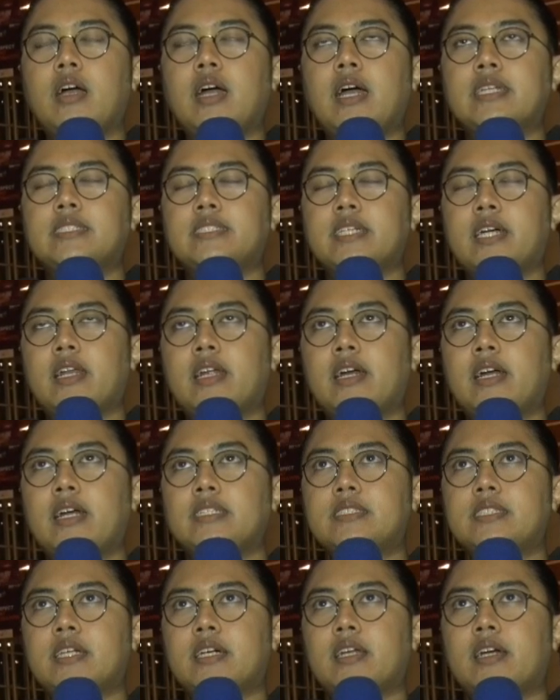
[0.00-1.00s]

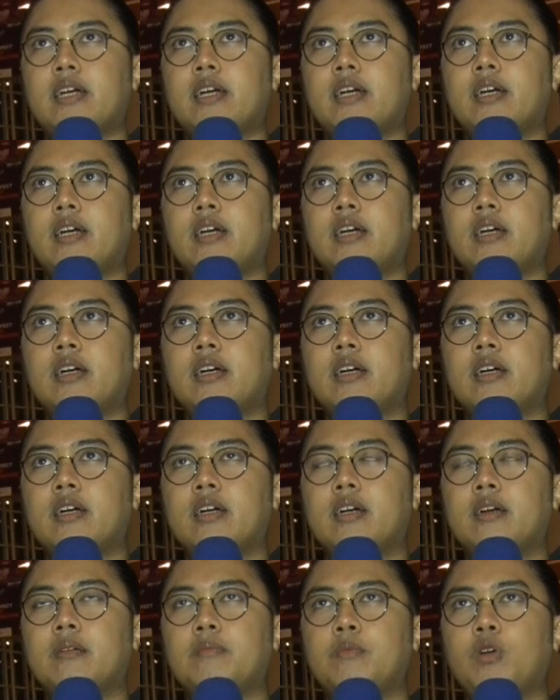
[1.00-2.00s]
acara-acara
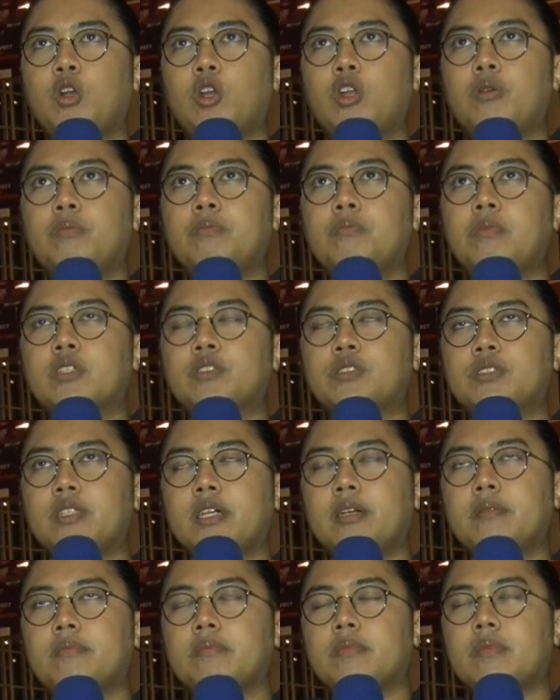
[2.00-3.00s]
belum
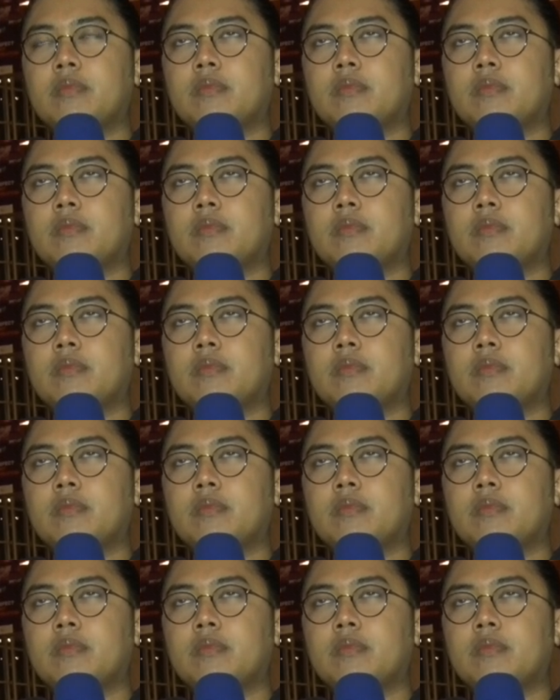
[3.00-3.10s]
maksudnya